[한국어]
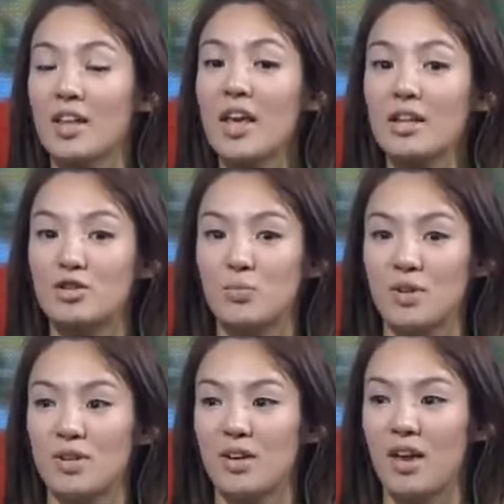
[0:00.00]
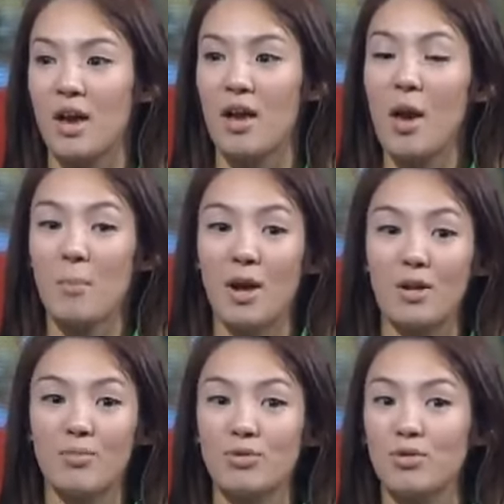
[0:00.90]
개다리 춤이 이렇게
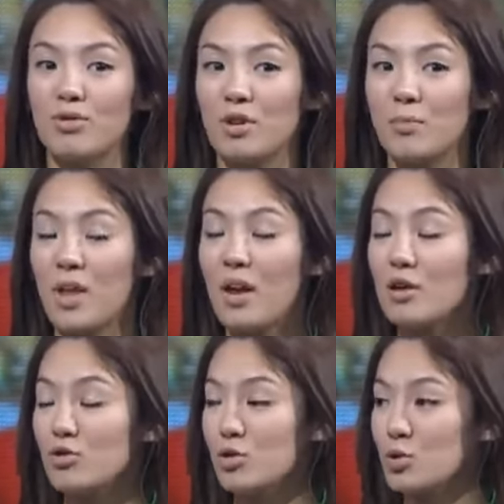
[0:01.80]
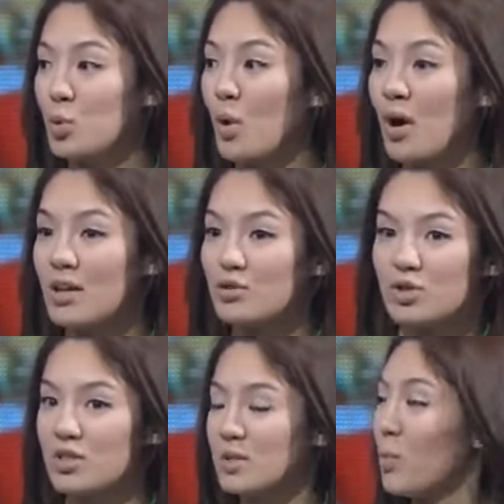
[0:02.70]
많은 분들이 따라해 주시고 좋아해
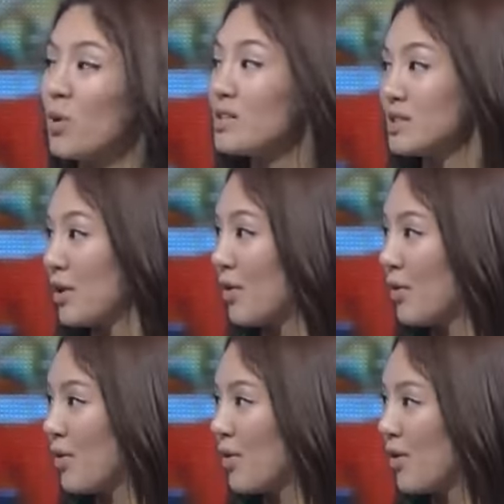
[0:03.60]
주실지 몰랐어요.